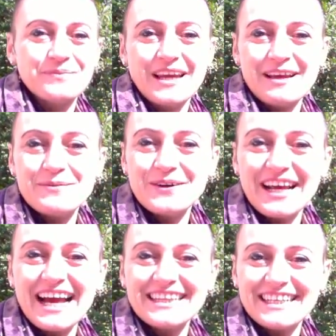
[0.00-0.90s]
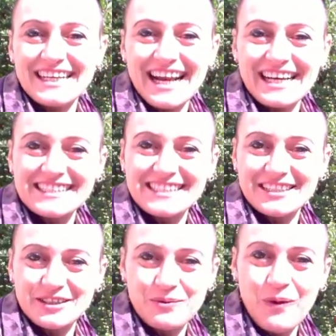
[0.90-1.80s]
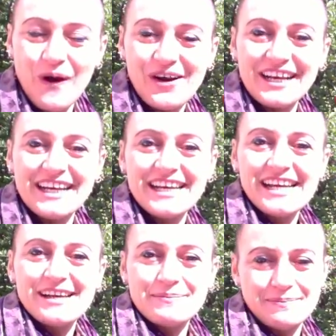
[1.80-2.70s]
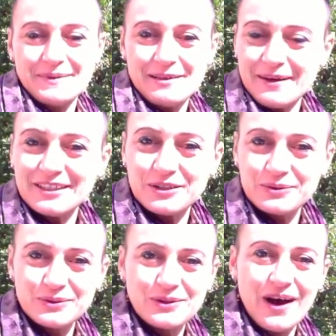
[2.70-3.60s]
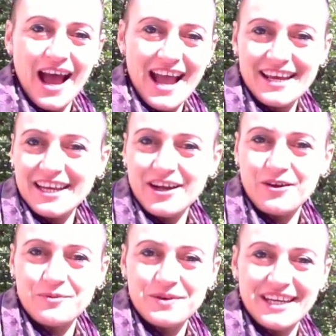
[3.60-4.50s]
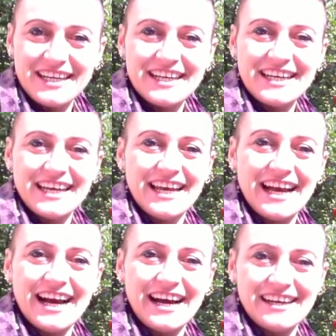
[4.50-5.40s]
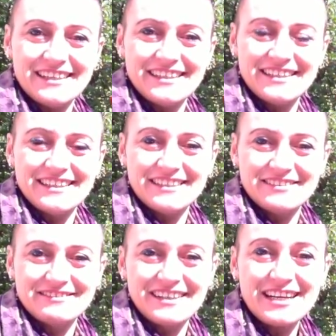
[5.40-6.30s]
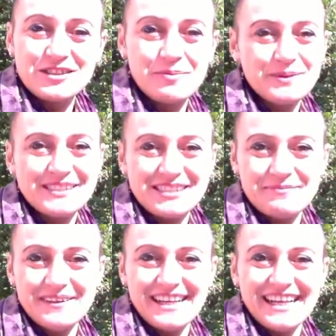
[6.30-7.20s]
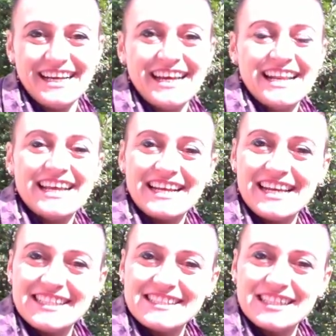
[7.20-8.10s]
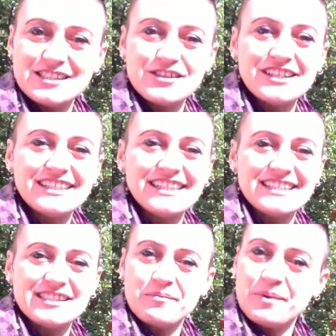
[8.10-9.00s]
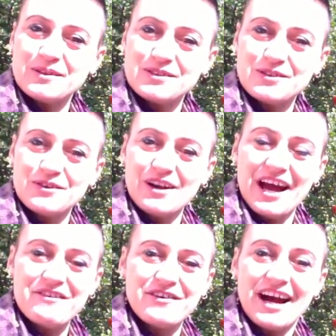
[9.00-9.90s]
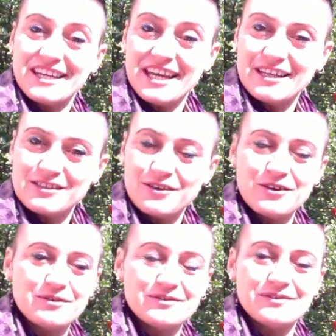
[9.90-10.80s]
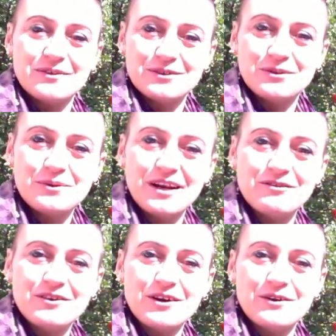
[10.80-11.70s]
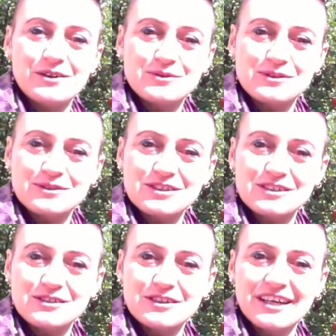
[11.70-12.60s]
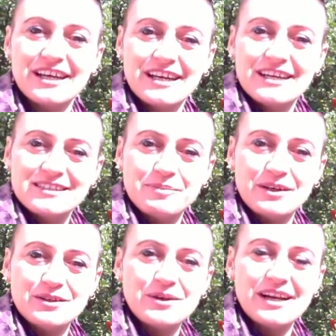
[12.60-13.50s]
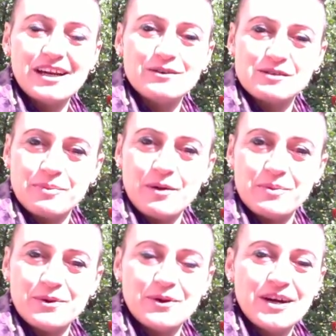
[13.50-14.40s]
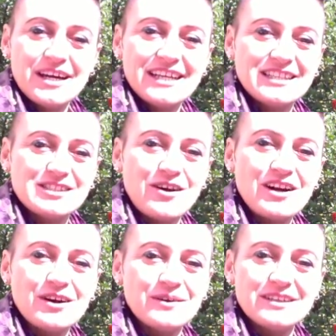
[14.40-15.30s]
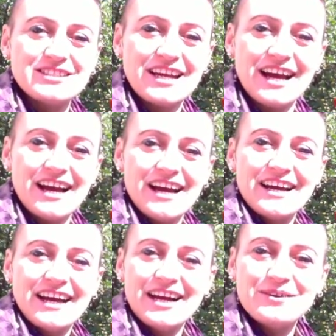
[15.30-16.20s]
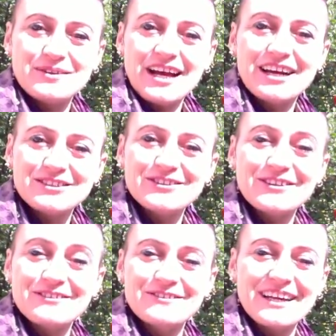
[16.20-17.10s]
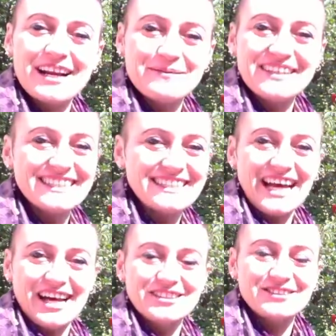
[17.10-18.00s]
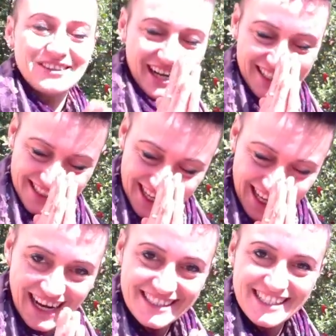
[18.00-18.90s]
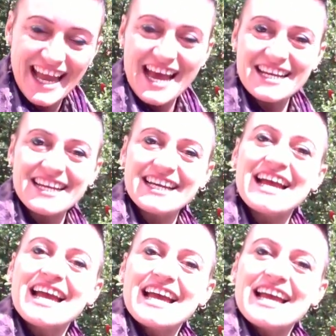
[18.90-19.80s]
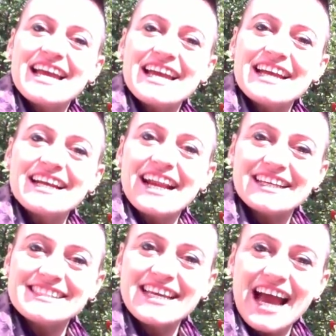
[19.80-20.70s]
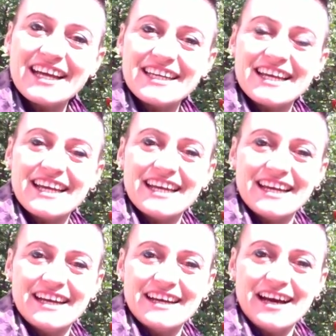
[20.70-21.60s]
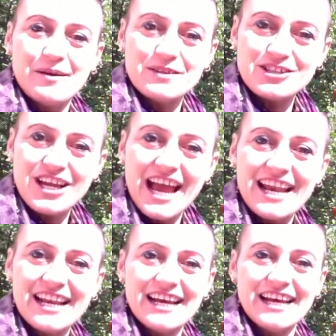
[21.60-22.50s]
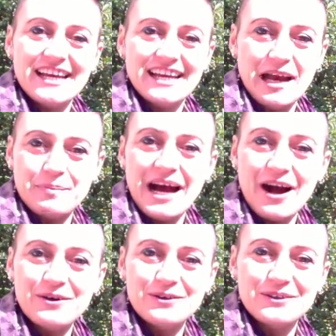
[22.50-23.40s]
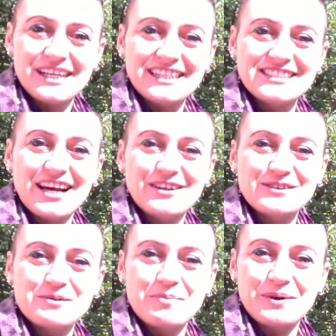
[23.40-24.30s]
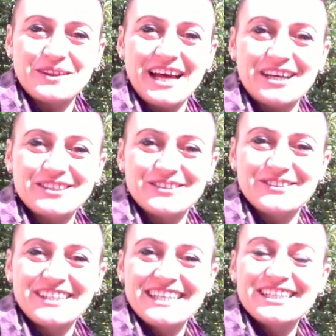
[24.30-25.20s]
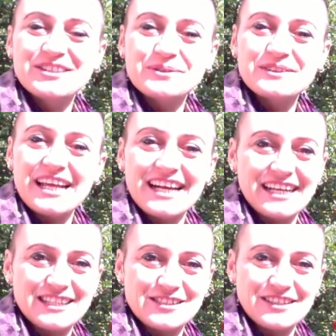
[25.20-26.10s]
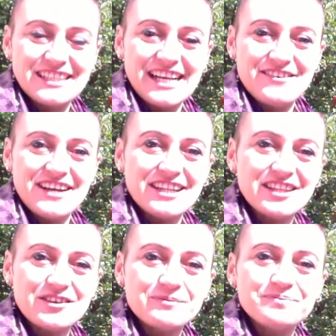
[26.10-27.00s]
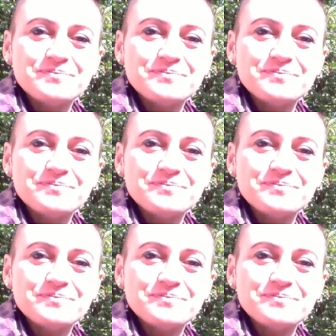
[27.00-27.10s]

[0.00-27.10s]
E il mio grande grazie di cuore prima di tutto a Eric Comin che ha eh, reso possibile la realizzazione del simposio live a Jesolo, in quanto lui lavora con la sua associazione Spiritual Elos proprio in zona, quindi ci ha aiutato veramente tanto. Grazie, grazie Eric e grazie anche eh, a Michelle e a Paolo che ci hanno supportato in tutta la creazione dell'evento.